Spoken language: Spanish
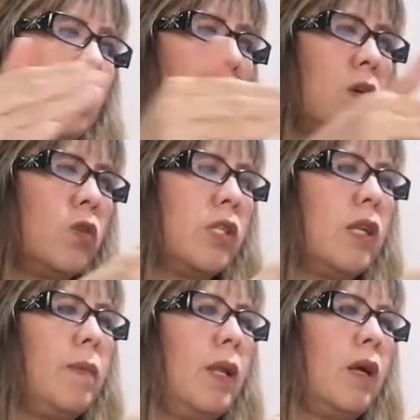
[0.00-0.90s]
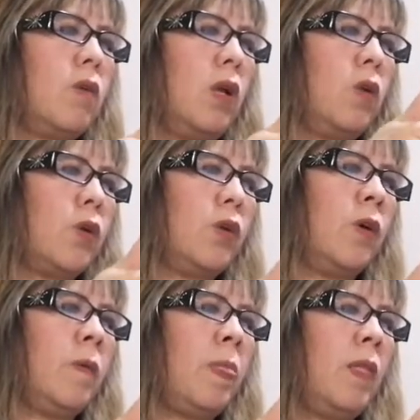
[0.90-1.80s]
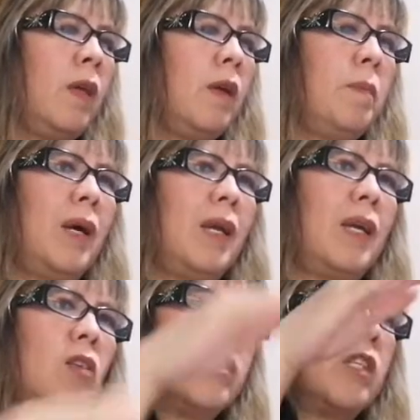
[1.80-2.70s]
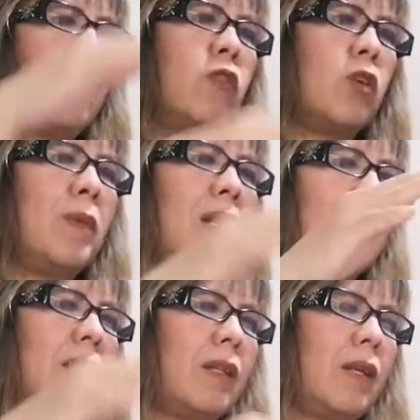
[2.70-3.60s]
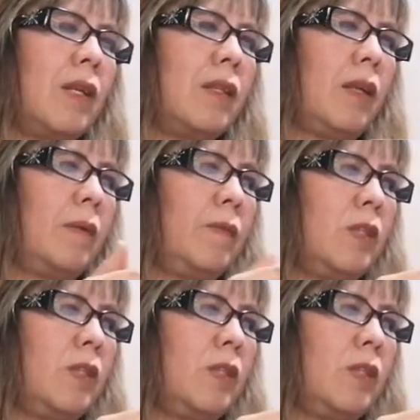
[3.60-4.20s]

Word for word: a cocer a blanco al horno para que no se deforme la tartaleta,